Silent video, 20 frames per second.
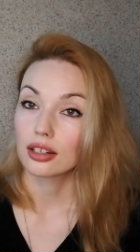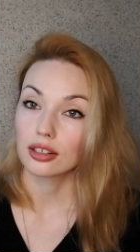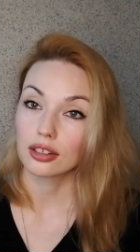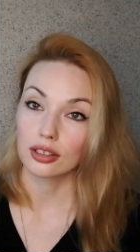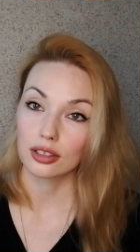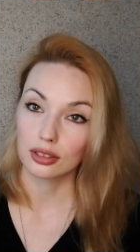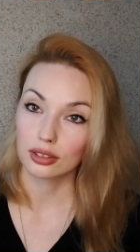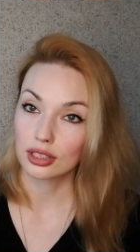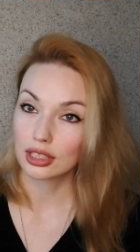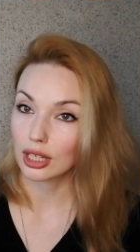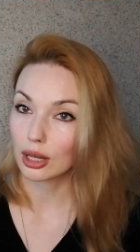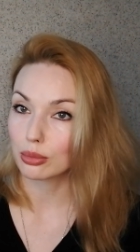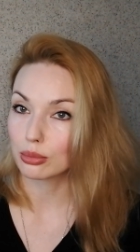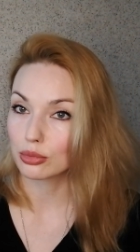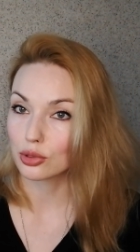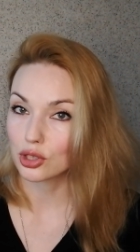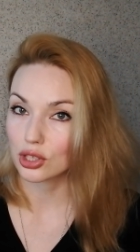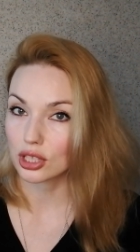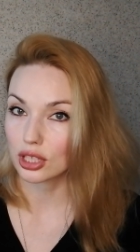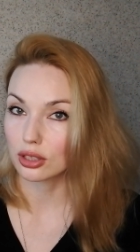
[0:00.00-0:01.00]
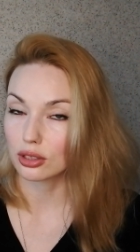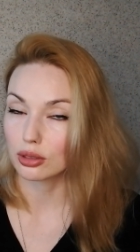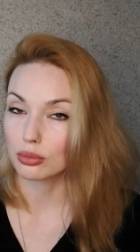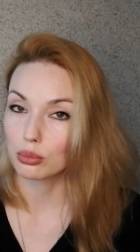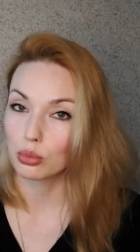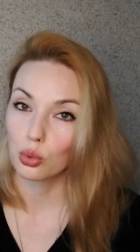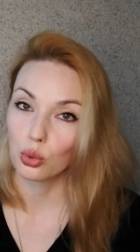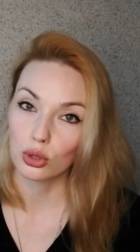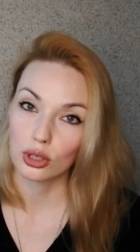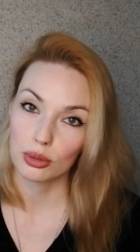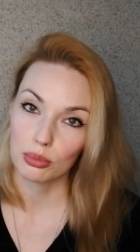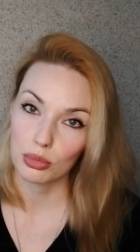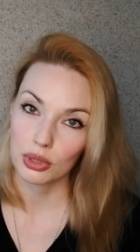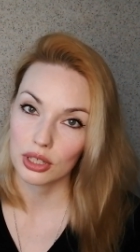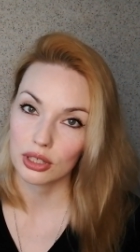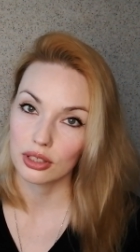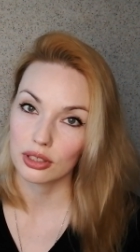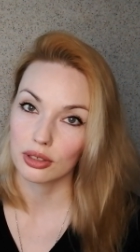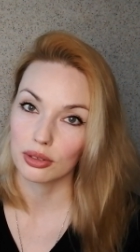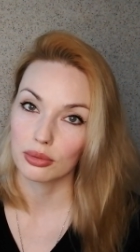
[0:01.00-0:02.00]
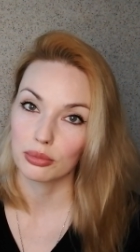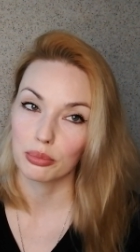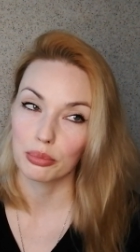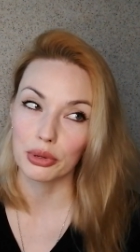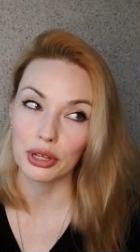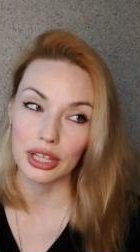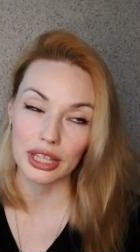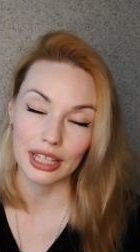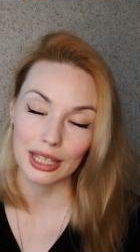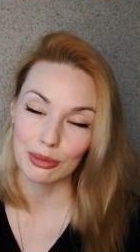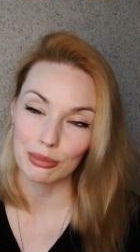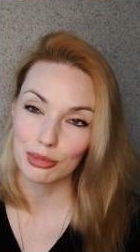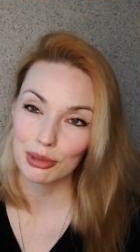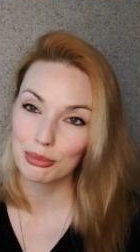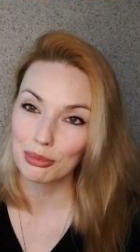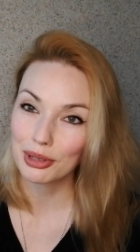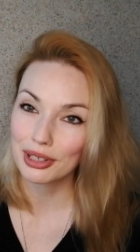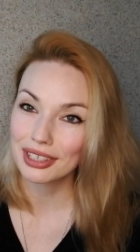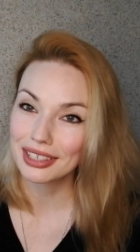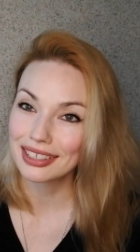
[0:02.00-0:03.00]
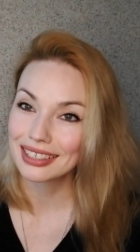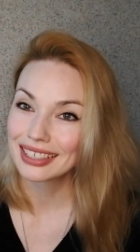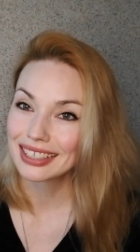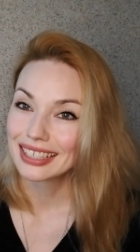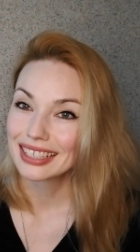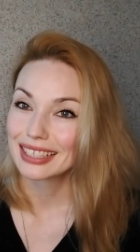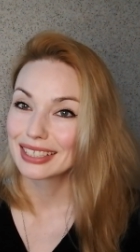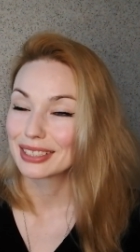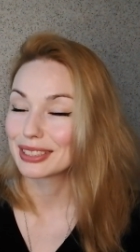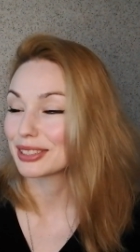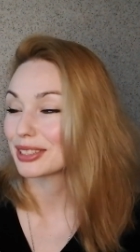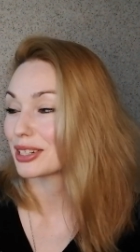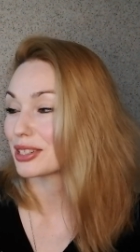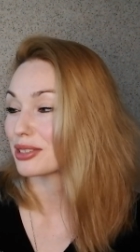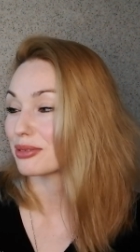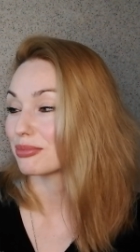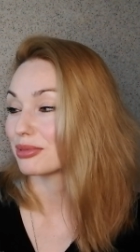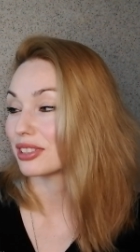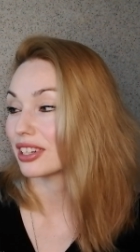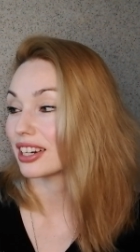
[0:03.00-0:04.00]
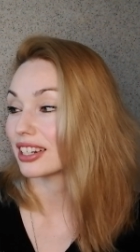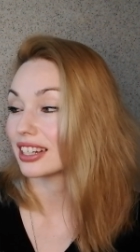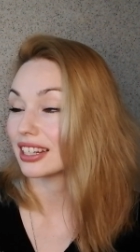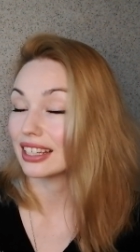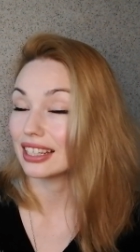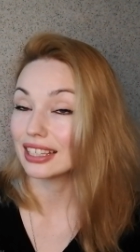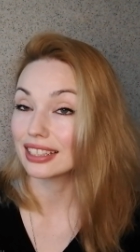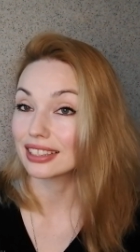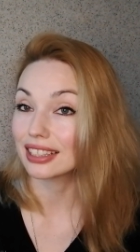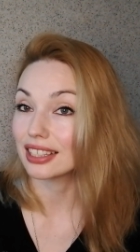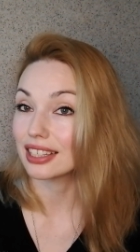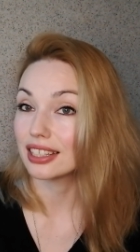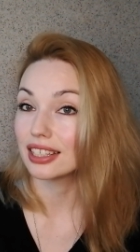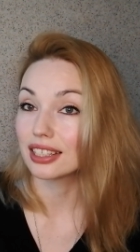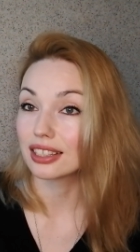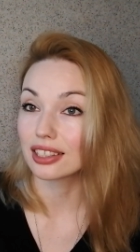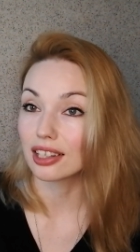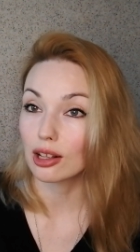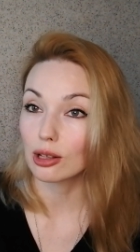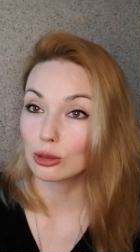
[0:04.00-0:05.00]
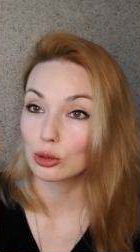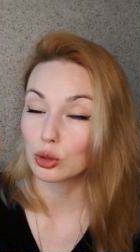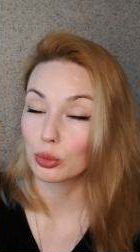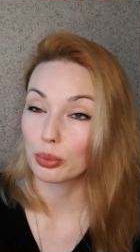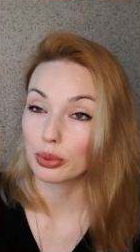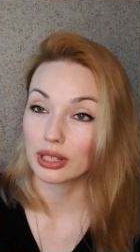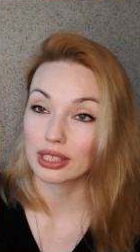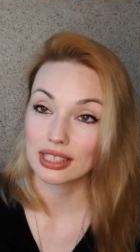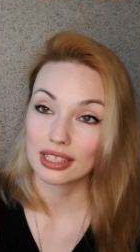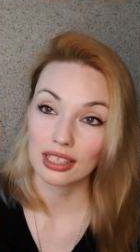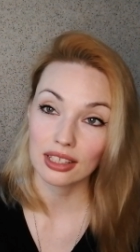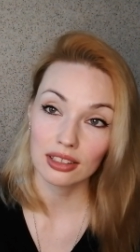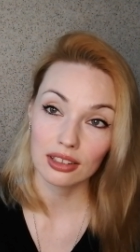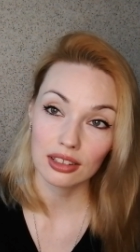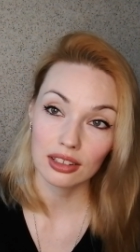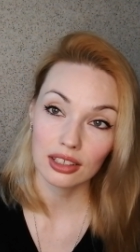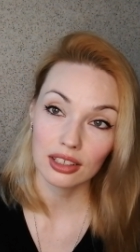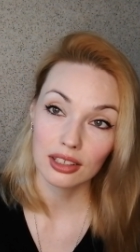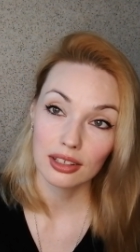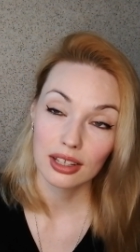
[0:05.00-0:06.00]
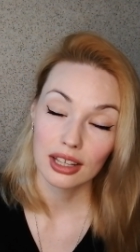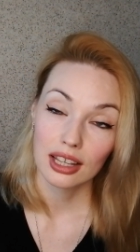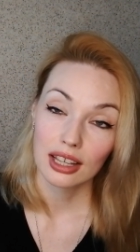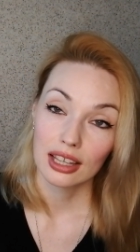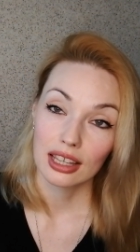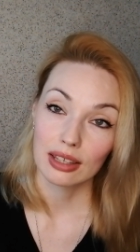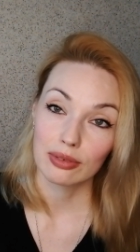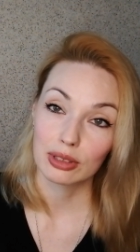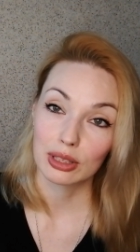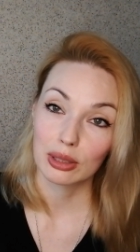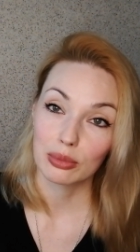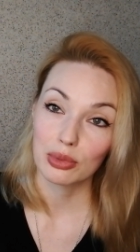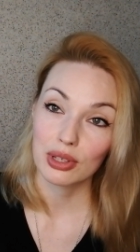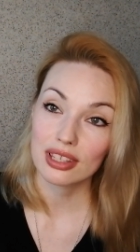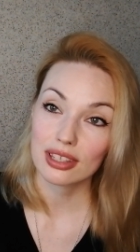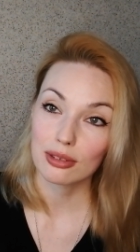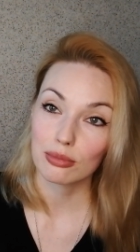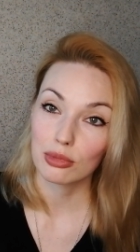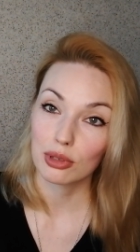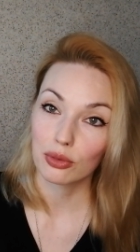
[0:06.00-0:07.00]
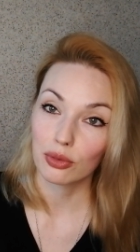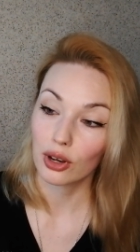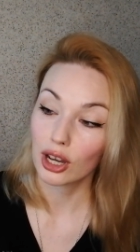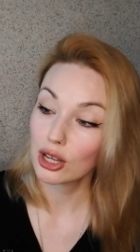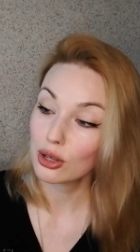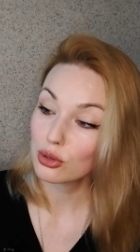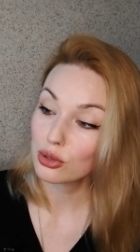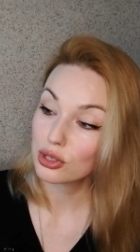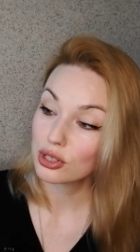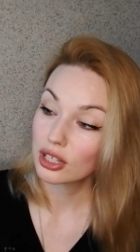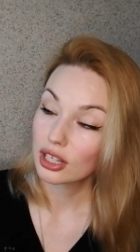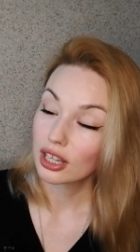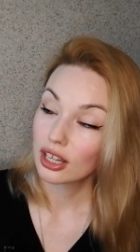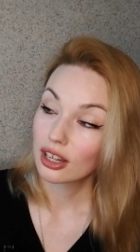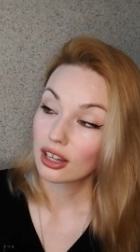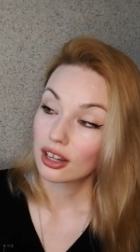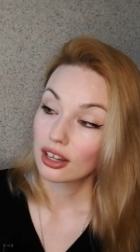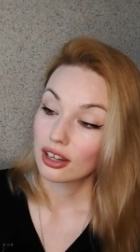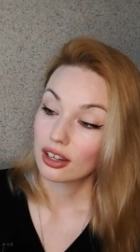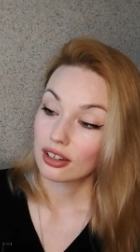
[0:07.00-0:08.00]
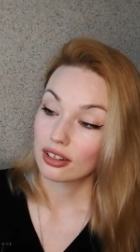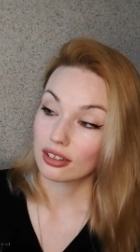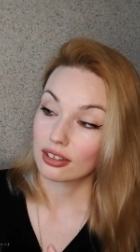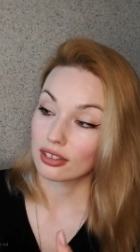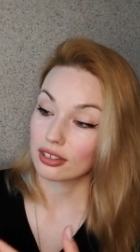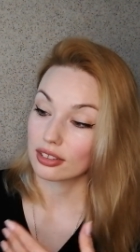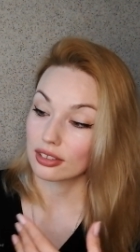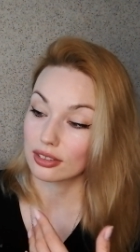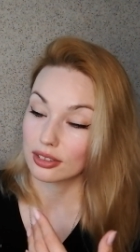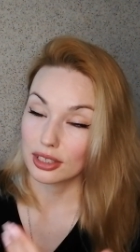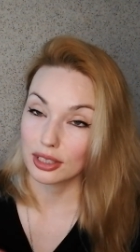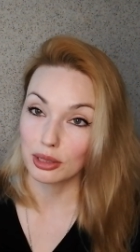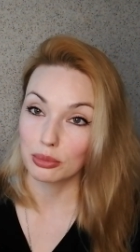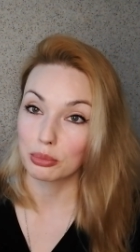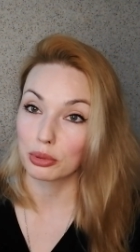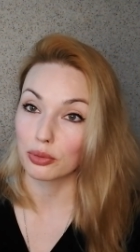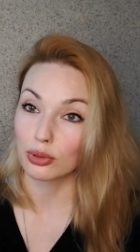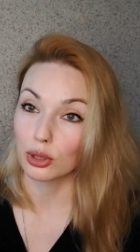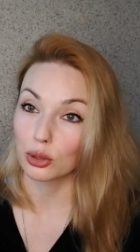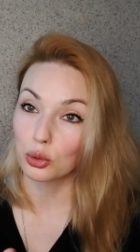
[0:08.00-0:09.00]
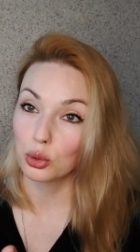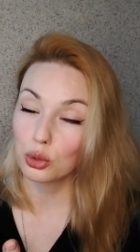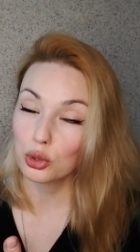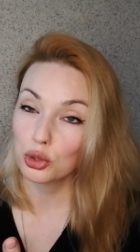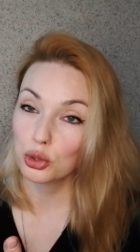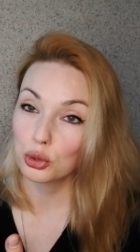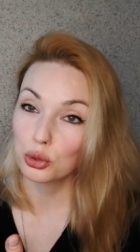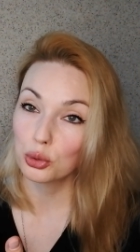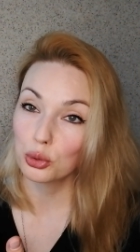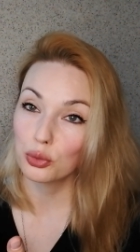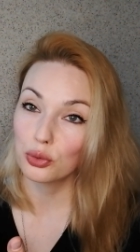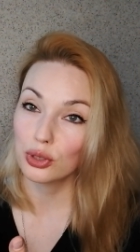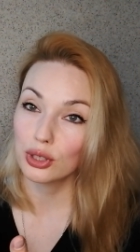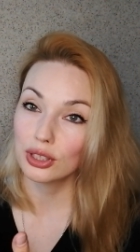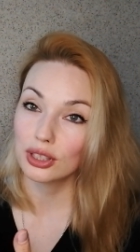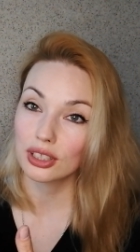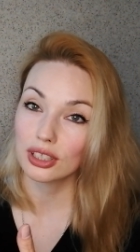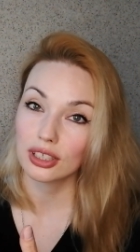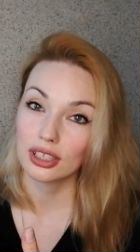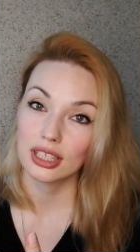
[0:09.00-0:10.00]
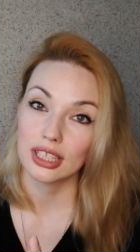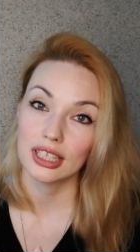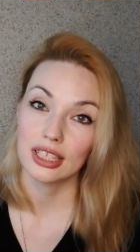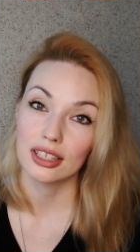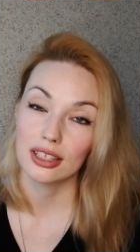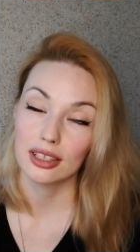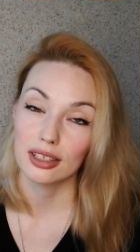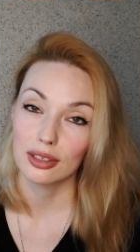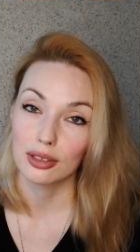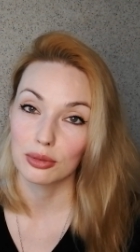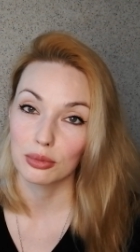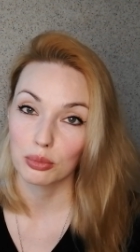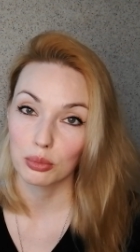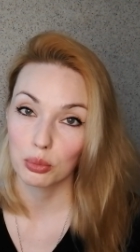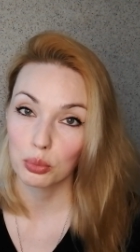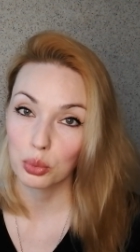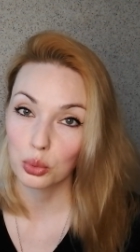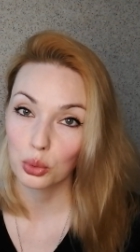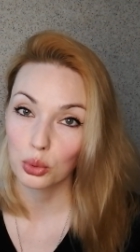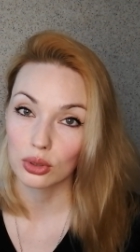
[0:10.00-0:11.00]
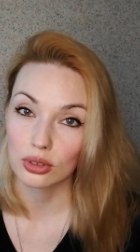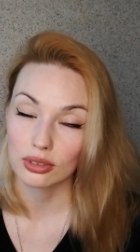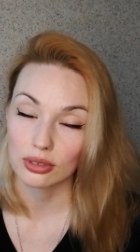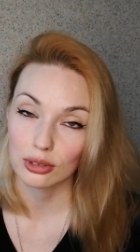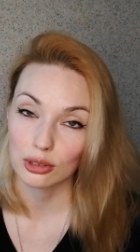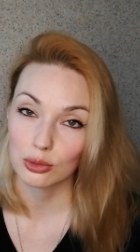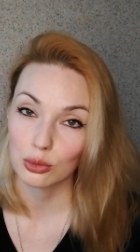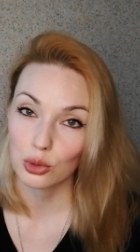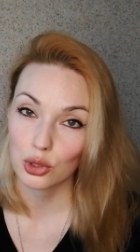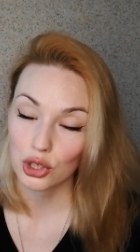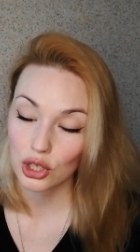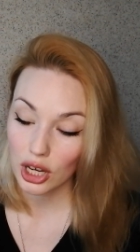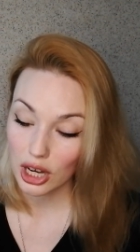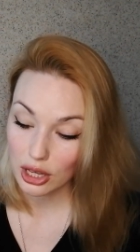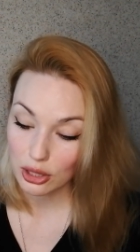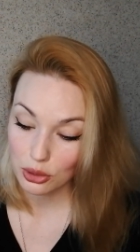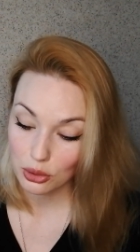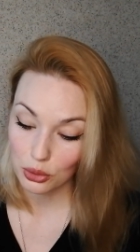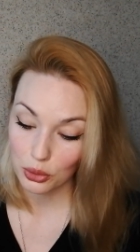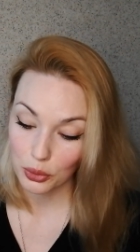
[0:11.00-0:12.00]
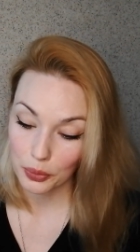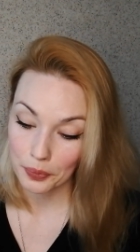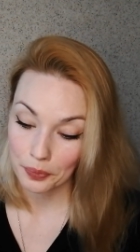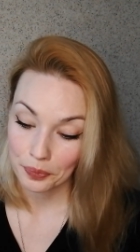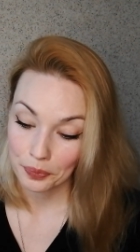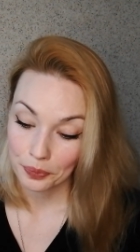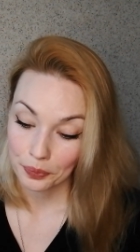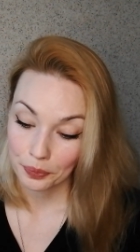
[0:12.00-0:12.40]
а, там цены более-менее приемлемые, скажем так. Это оригинал стопроцентный, в этом не сомневаюсь. А, и по флакончику видно, и по звучанию.